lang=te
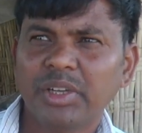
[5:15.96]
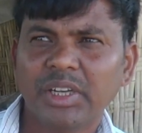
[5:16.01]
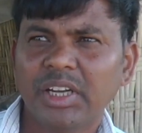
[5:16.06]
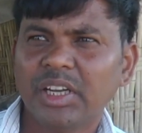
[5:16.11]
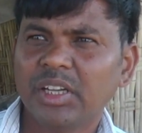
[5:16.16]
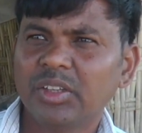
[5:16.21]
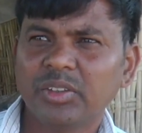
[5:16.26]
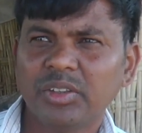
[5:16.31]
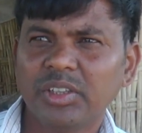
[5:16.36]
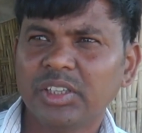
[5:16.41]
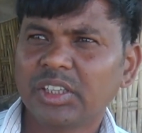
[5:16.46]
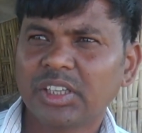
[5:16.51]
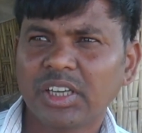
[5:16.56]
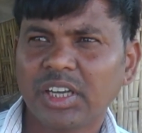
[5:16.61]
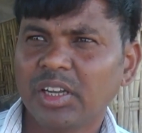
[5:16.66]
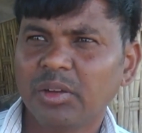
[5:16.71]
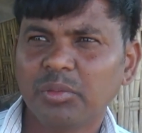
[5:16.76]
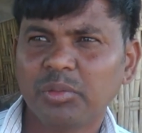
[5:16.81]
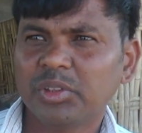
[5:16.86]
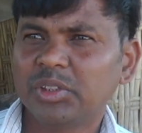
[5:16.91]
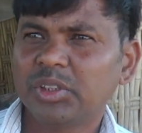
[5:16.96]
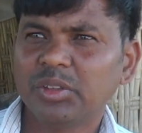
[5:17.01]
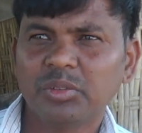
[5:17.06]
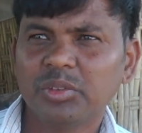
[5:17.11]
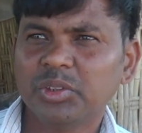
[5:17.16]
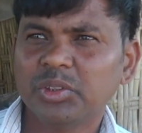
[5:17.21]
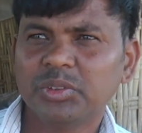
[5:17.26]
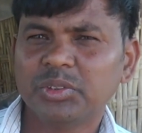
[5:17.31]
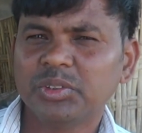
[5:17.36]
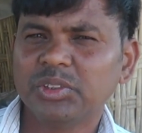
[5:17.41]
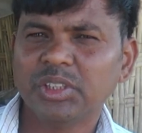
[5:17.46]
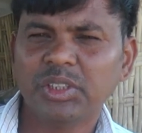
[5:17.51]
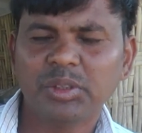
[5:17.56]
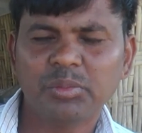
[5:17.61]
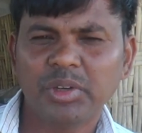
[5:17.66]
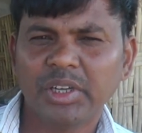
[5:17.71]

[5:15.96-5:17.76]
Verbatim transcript: నాన్నతోనే కళ మొత్తం పోతున్నది మా